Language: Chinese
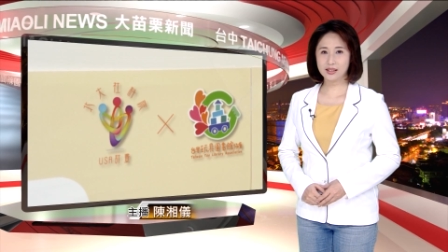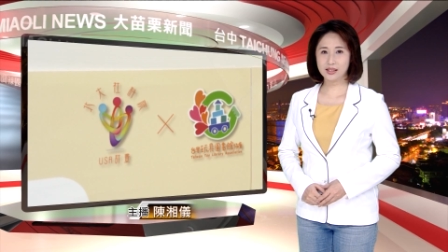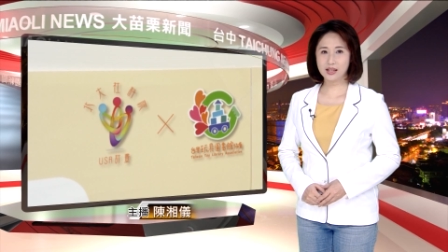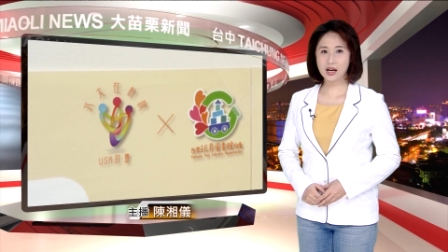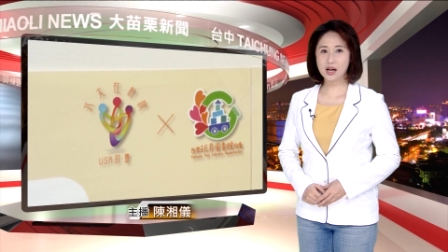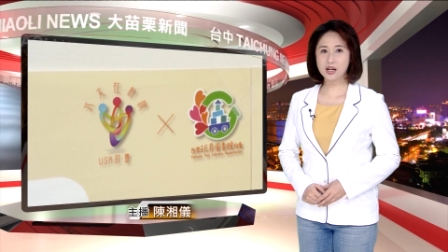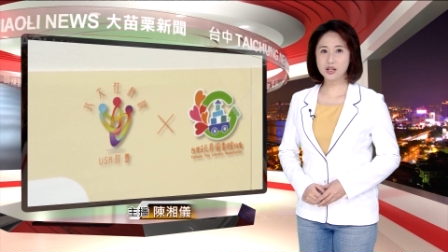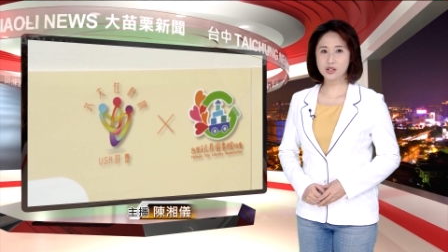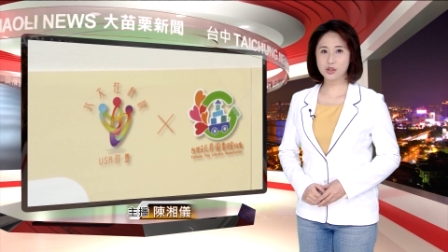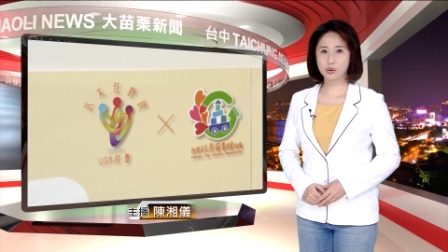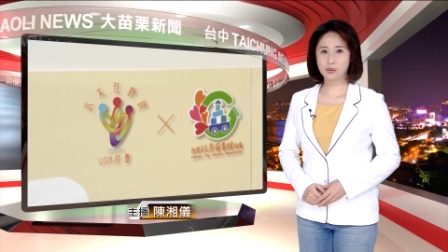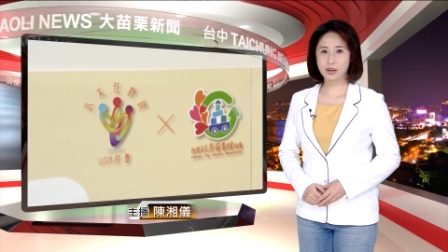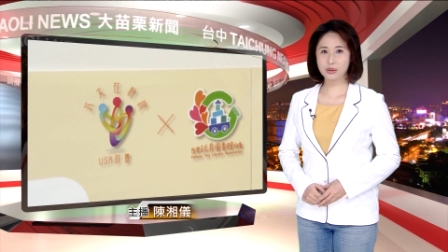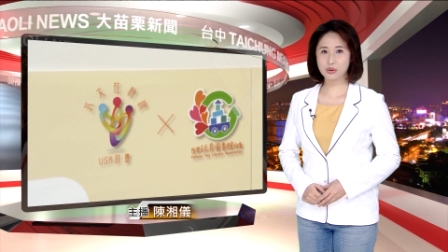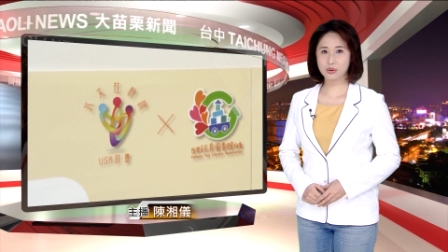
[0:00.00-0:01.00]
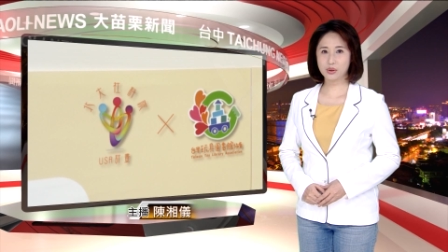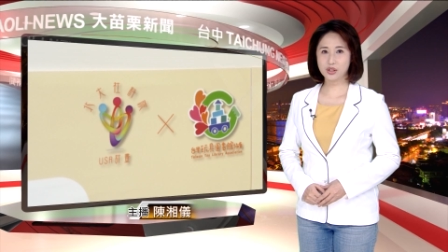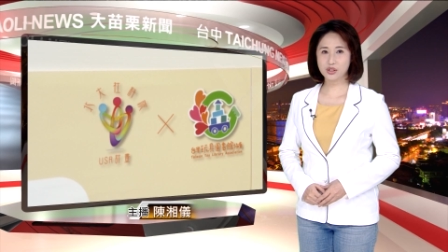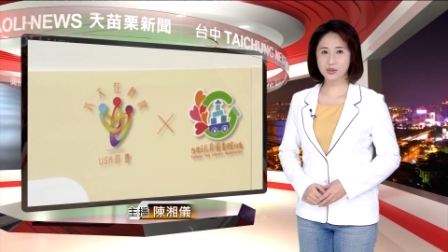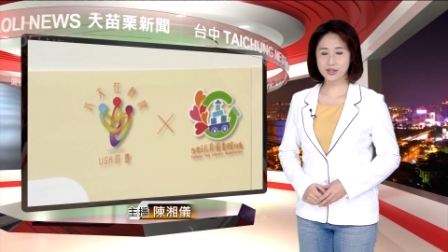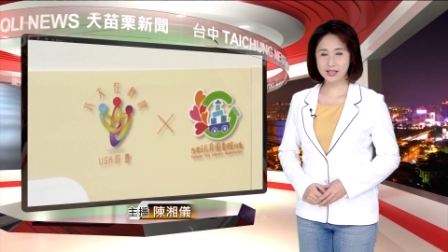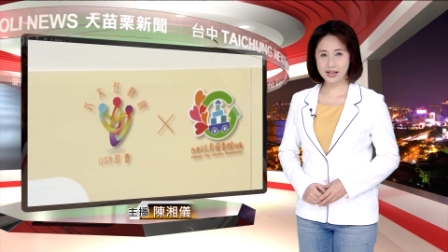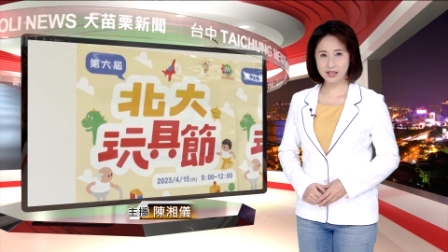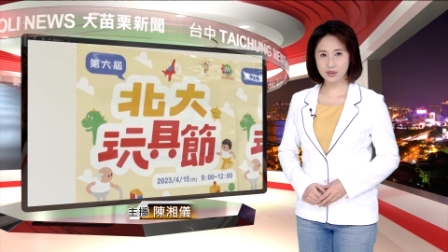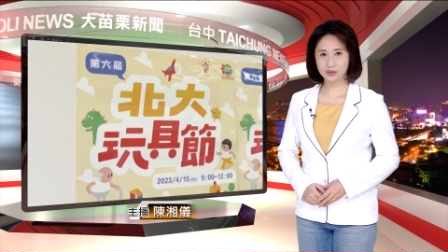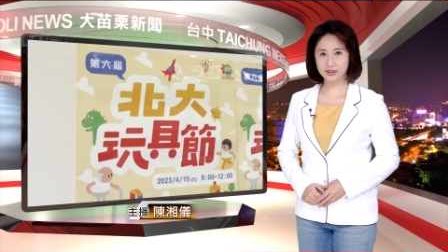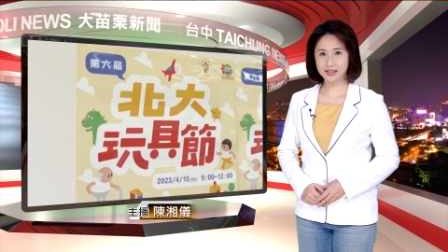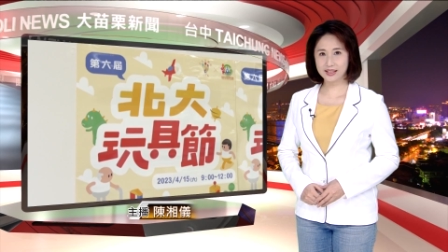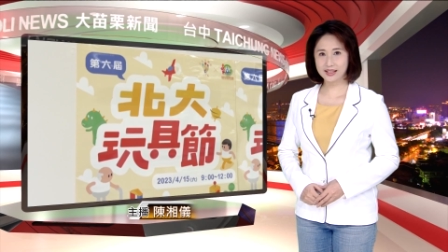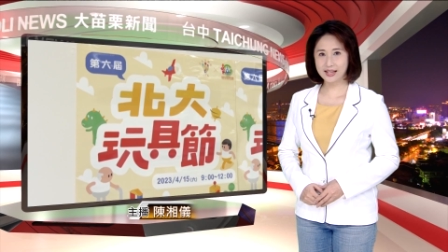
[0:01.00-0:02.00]
以二手玩具回收再利
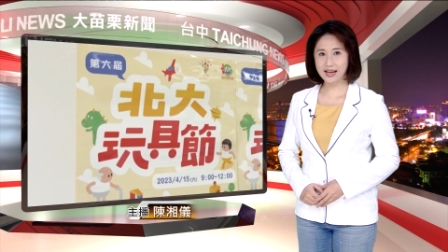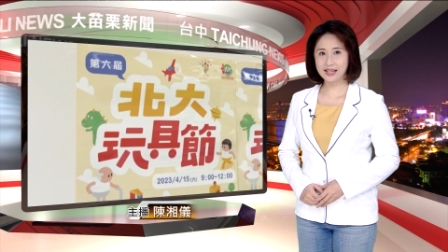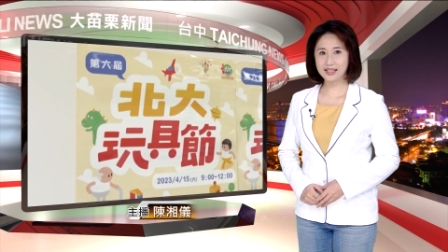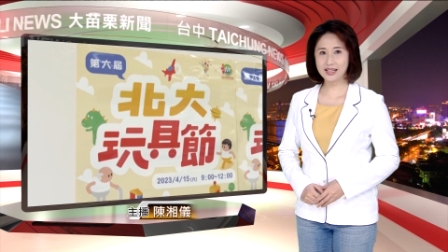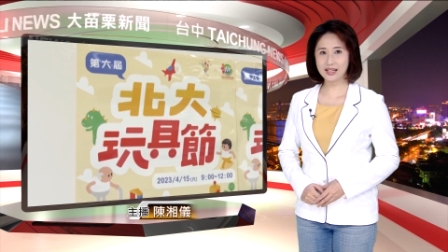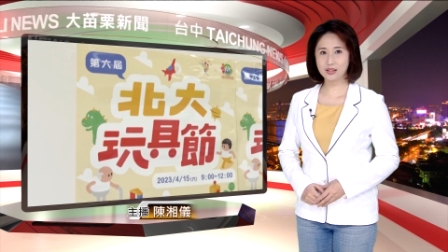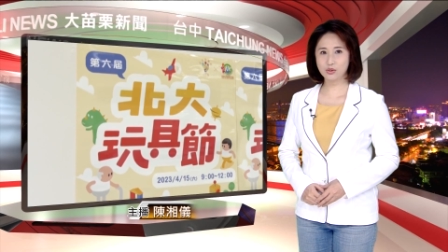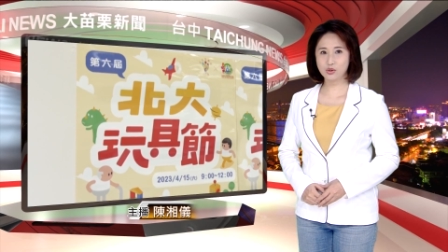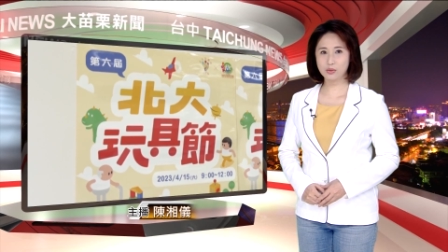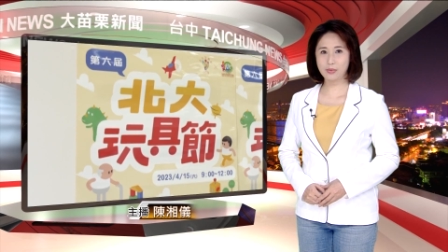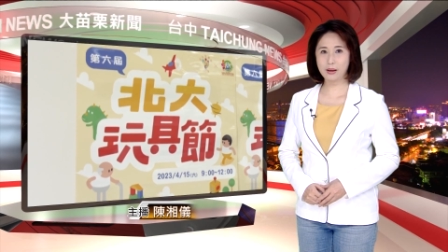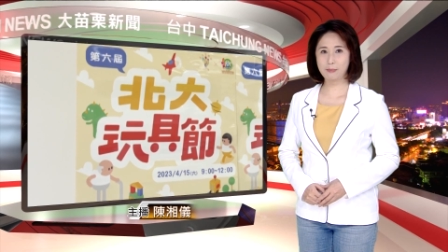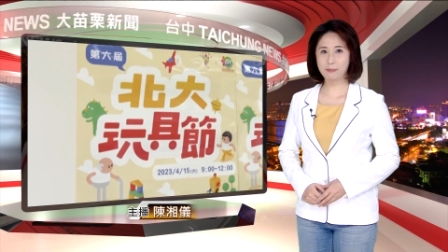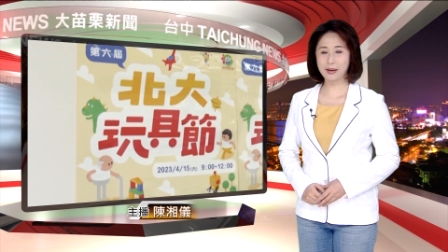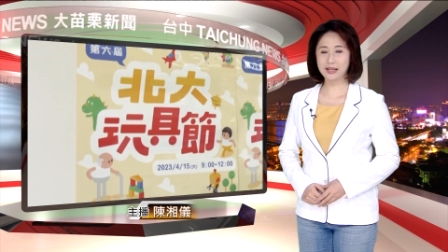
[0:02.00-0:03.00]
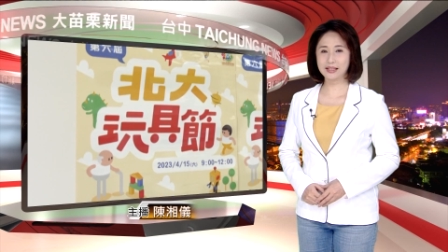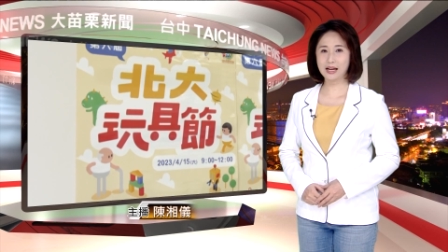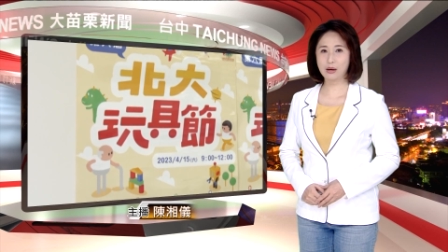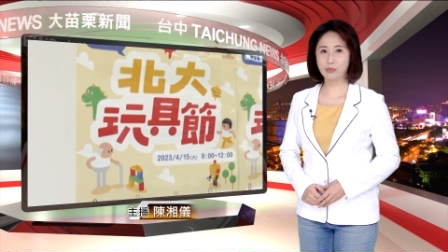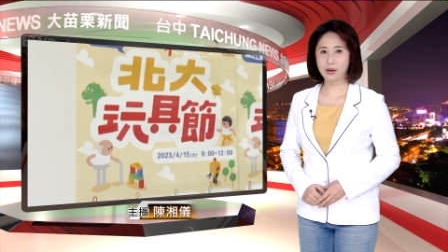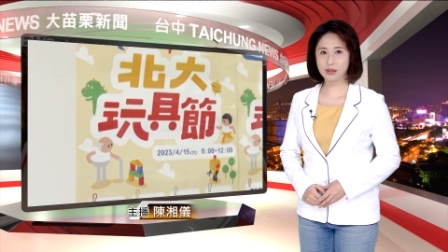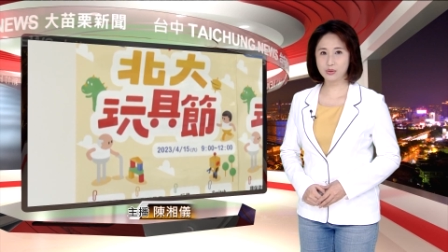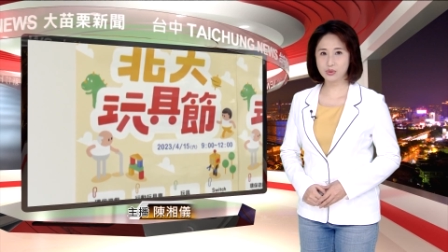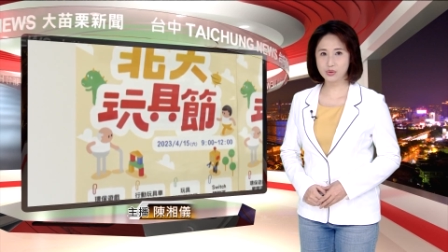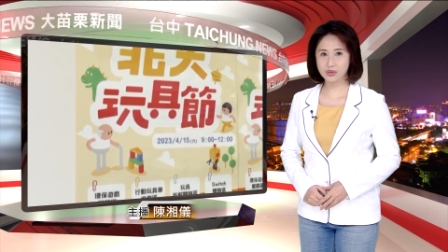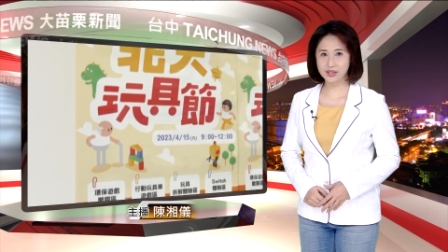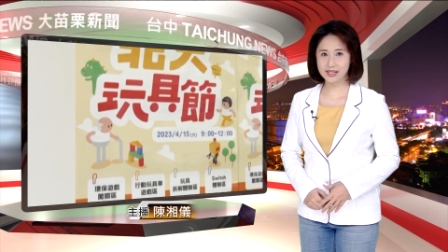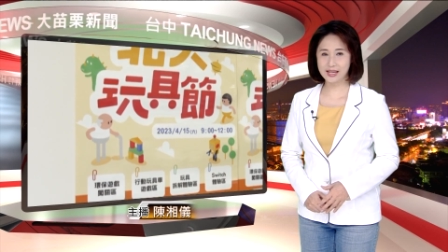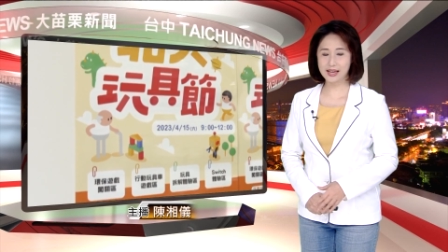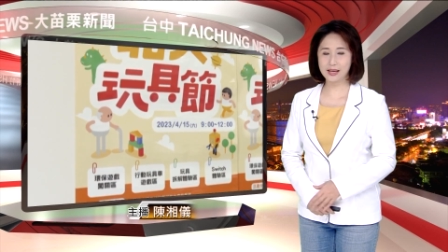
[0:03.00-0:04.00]
用的一个概念举办北大玩具
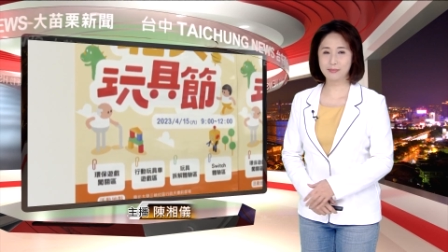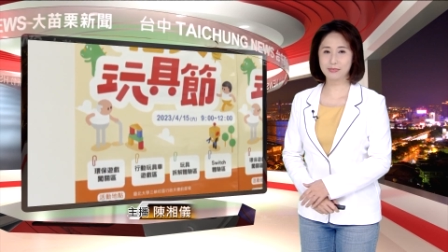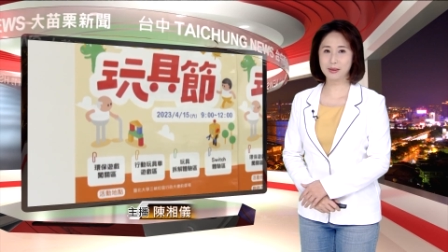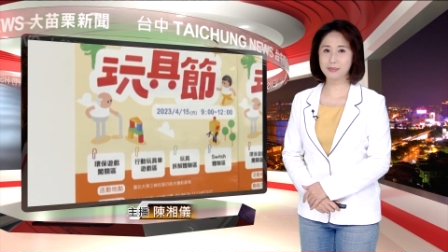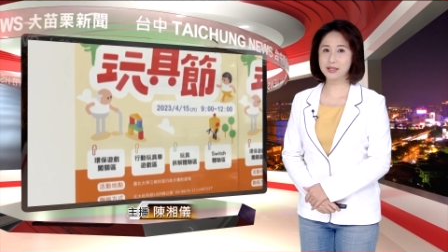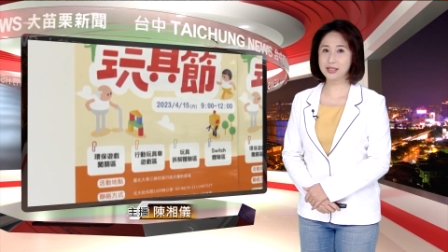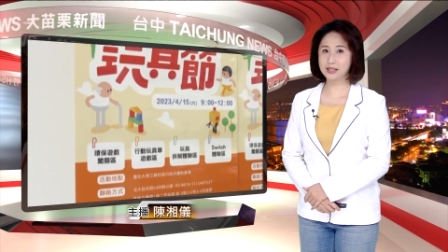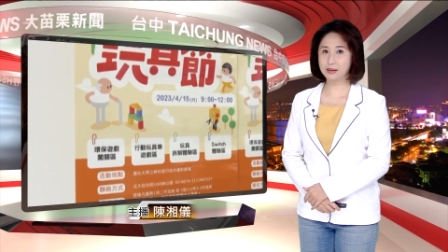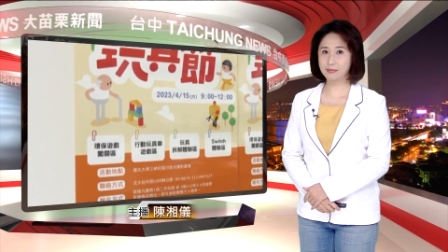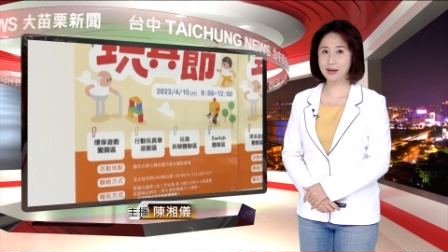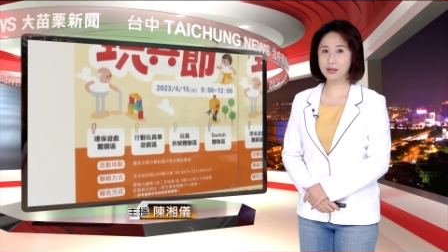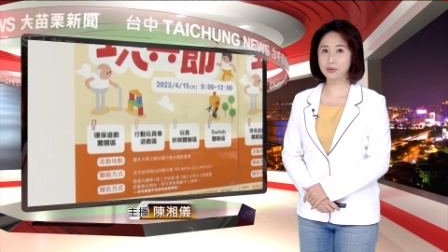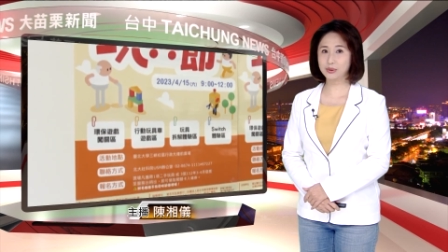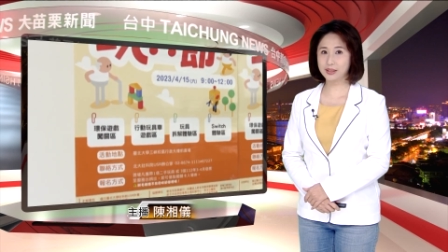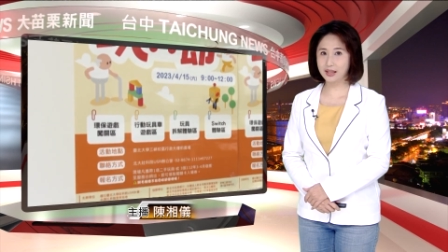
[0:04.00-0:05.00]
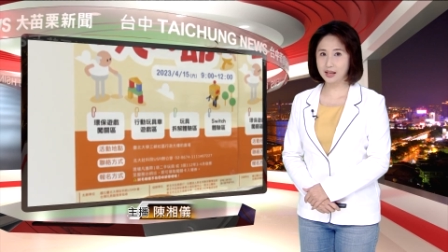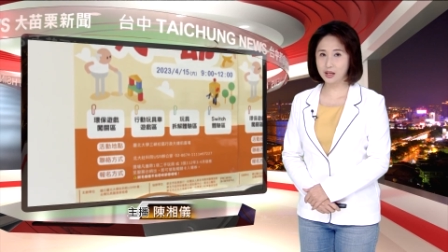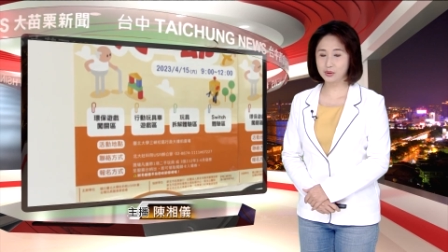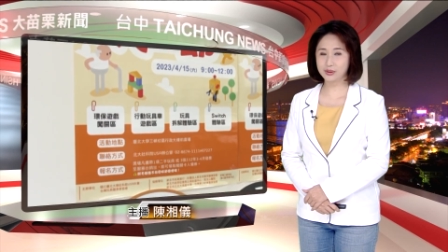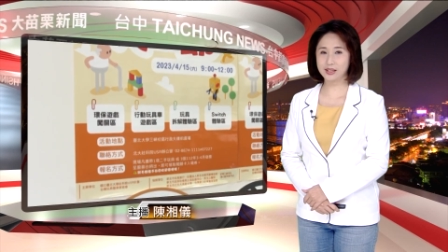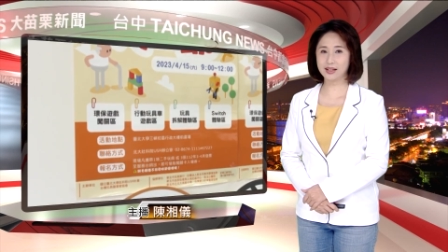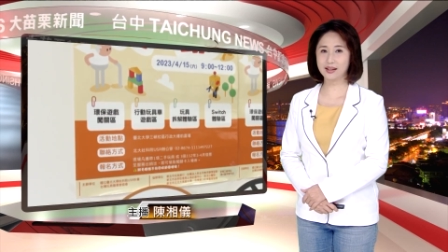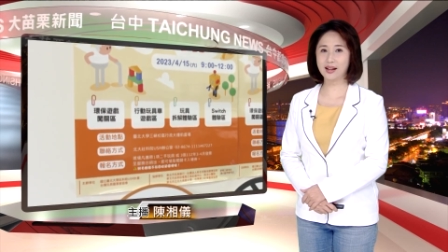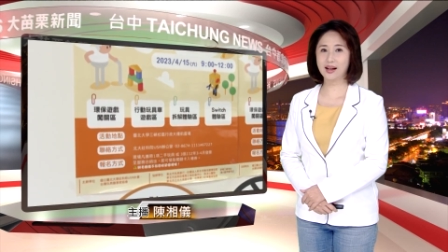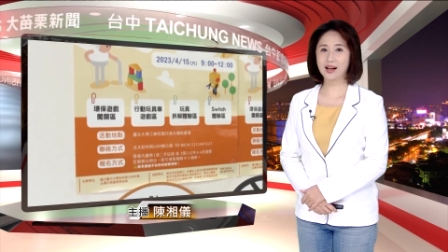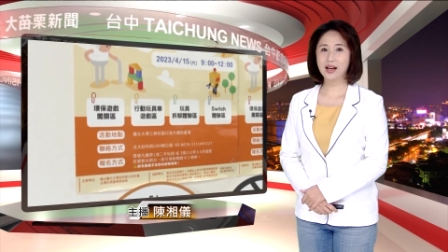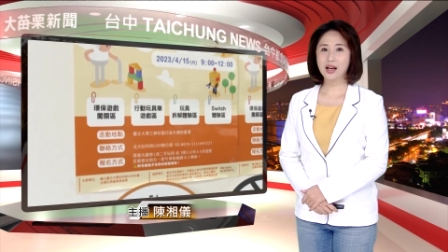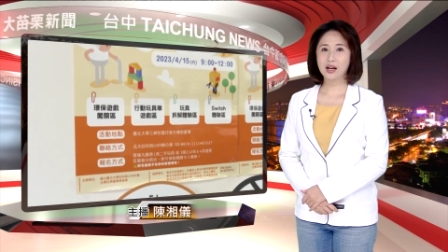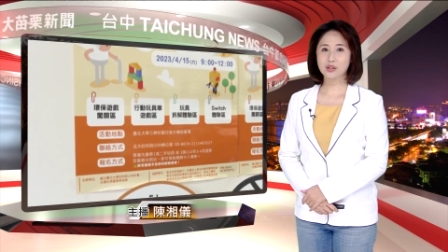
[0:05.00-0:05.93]
节。那么今年迈入第六年了。